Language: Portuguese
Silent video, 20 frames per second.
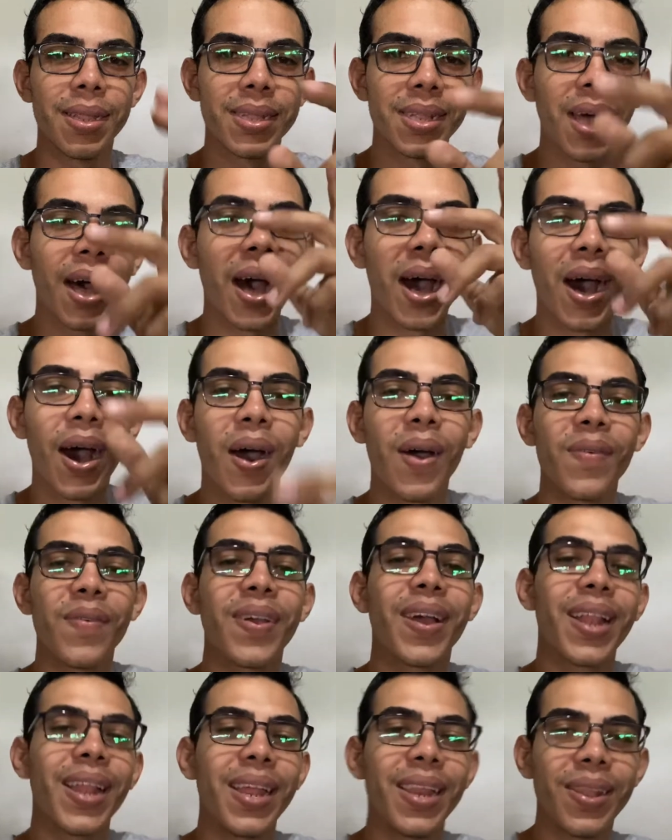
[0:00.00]
Salve
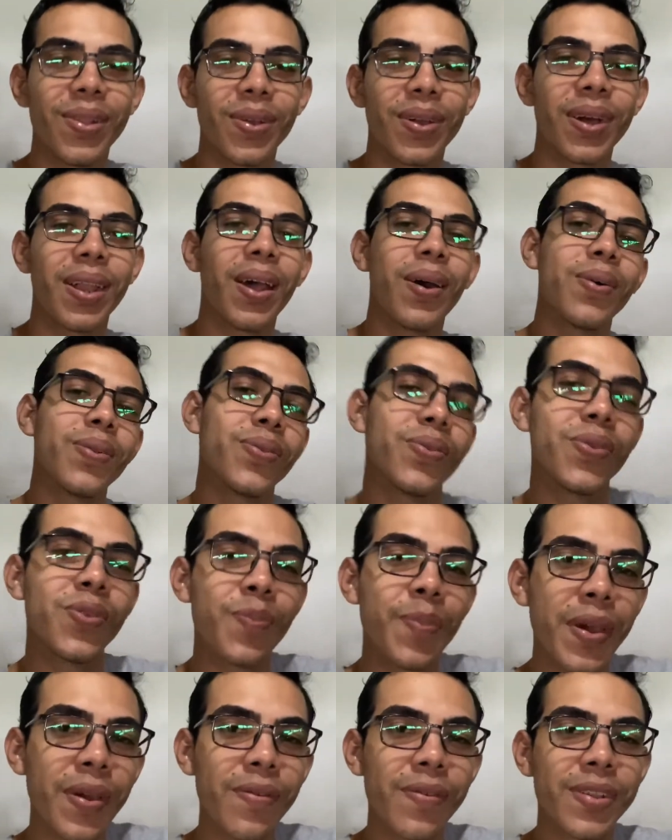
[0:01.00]
galera do canal, tudo
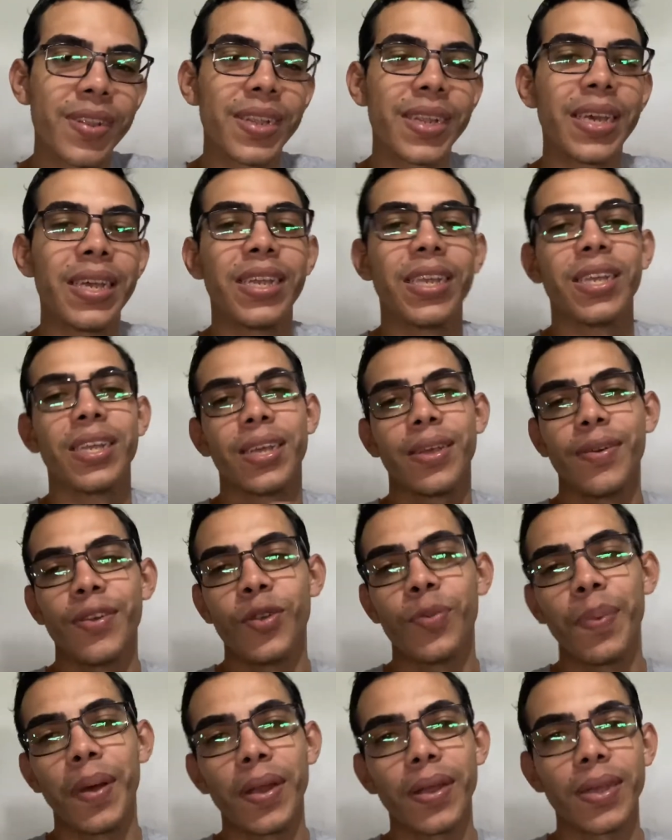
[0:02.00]
bem com vocês? Eu
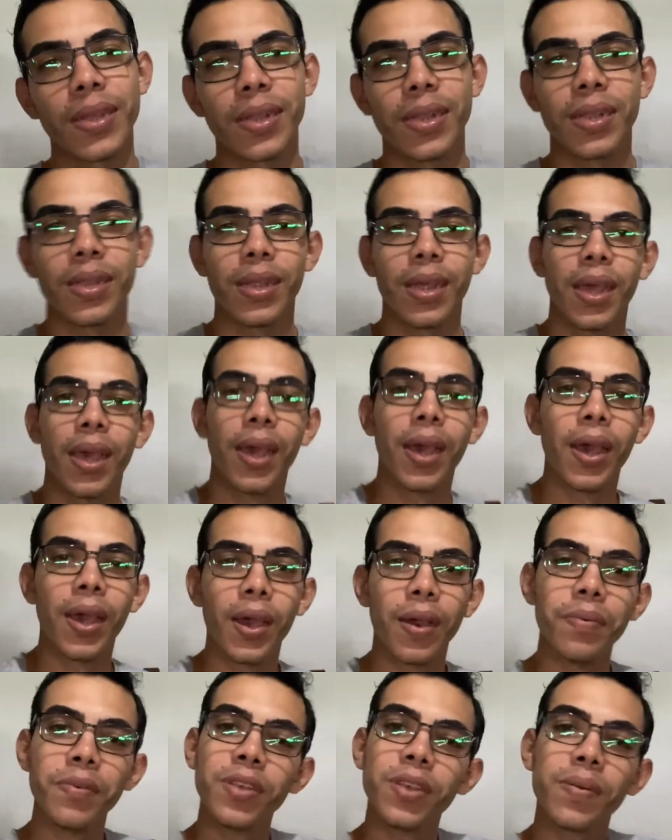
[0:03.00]
espero que sim.
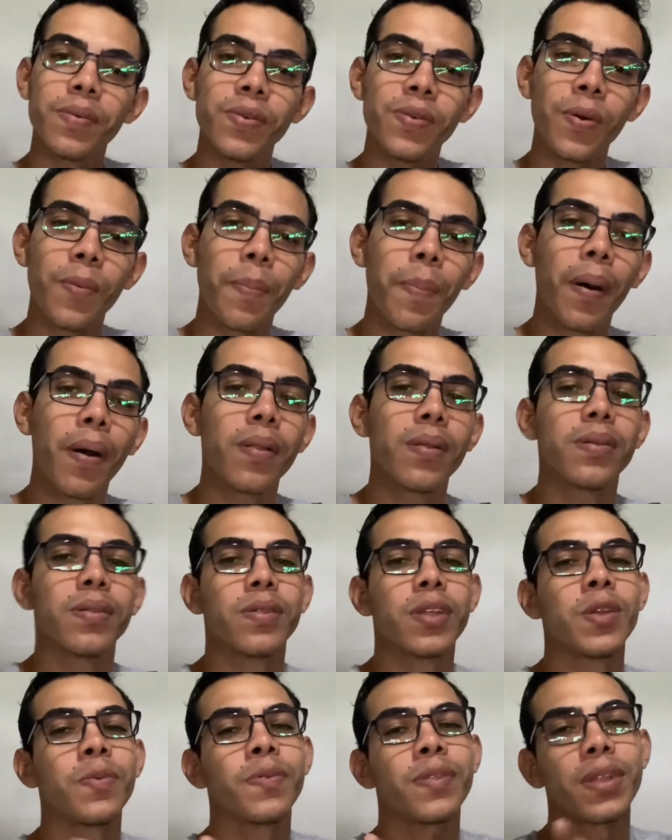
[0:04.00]
Eu me chamo João Paulo,
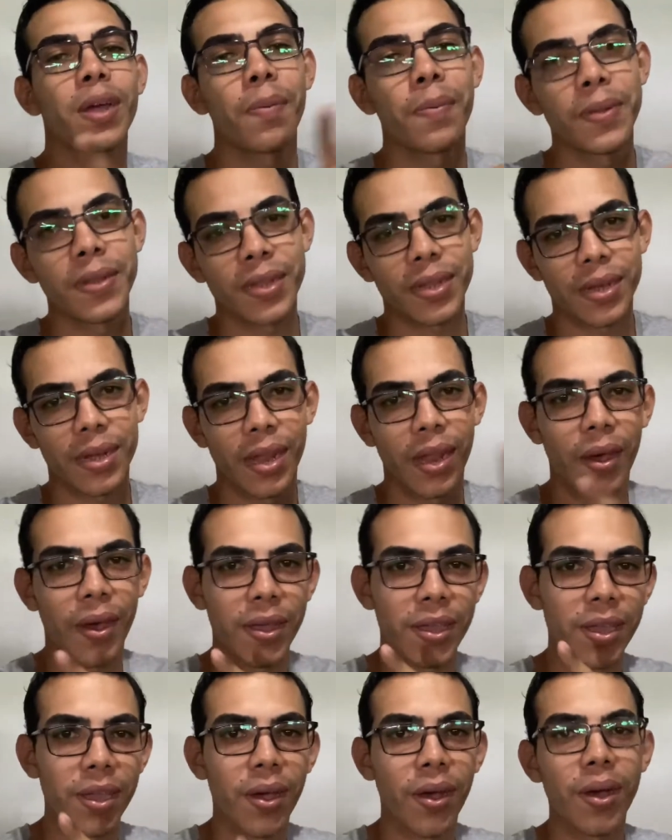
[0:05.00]
sou responsável por esse canal
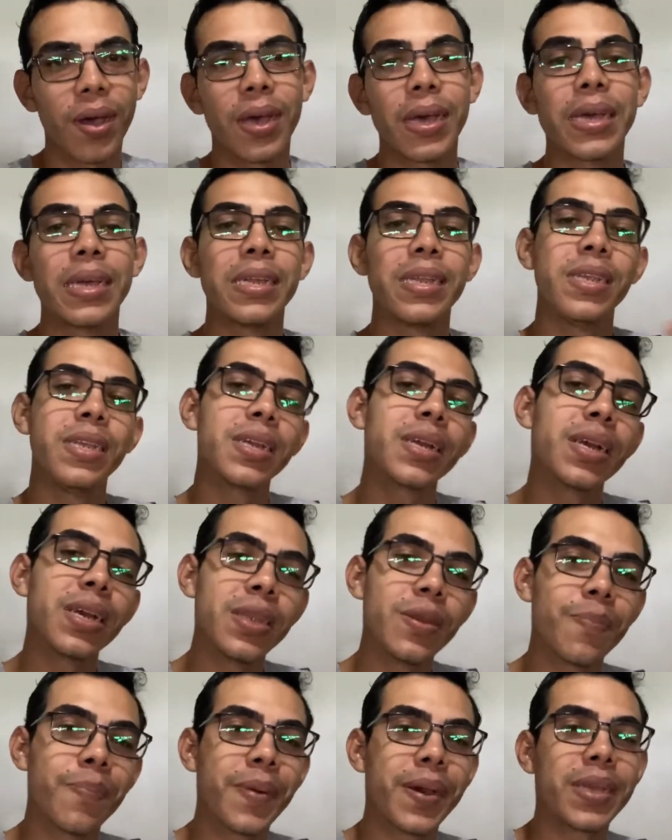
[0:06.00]
aqui, ó. Dicas
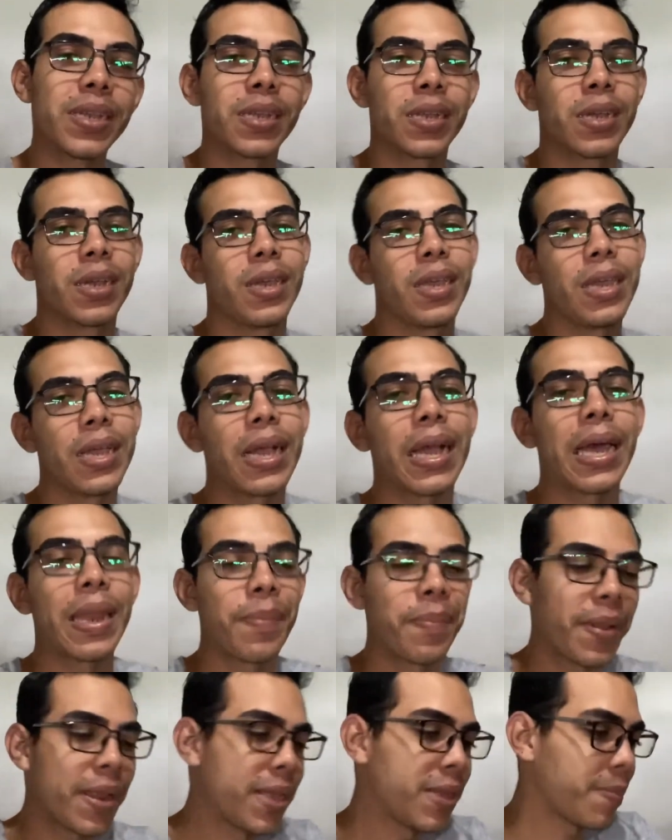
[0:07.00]
de pesca e
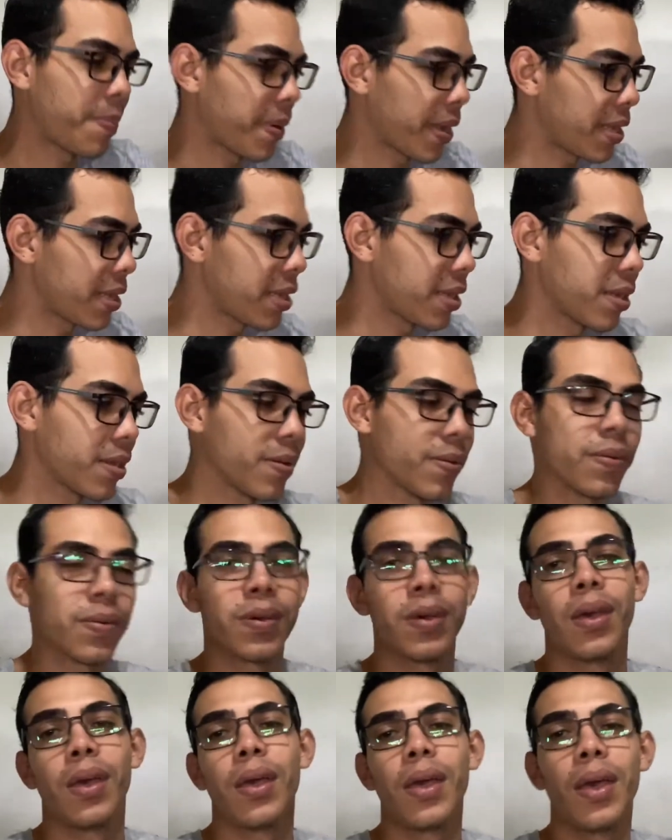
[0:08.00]
carabina de pressão.
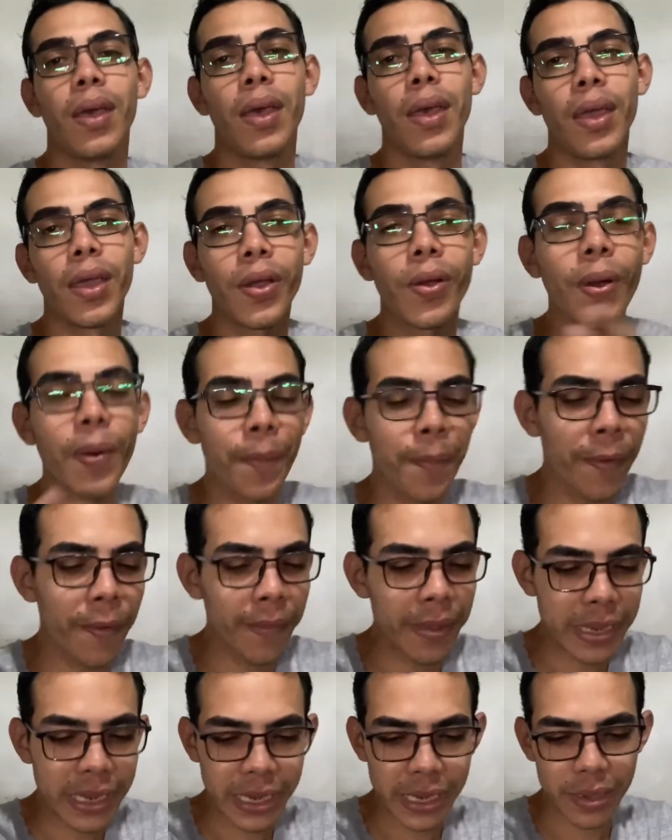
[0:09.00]
E como
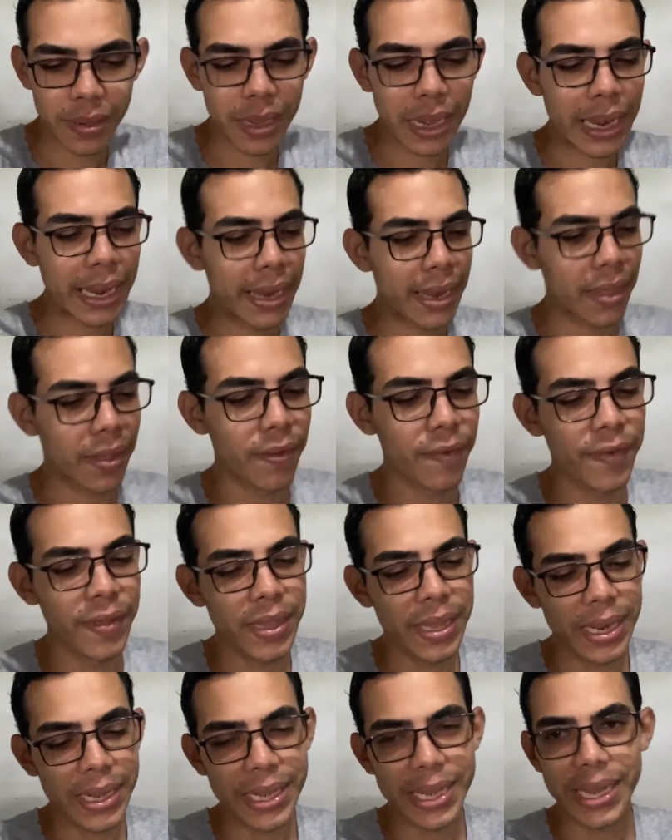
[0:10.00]
prometido, galera, eu vim
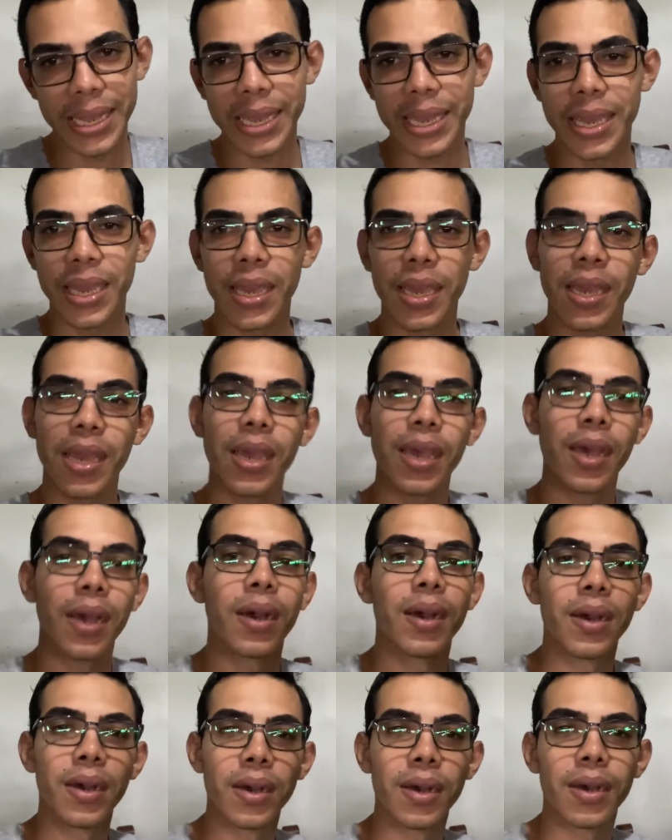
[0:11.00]
trazer aqui
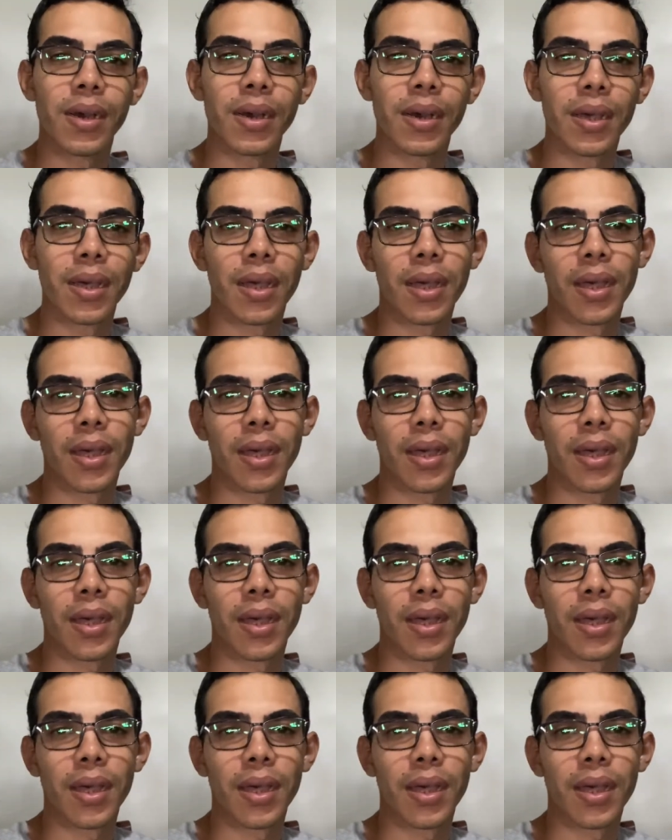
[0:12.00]
uh,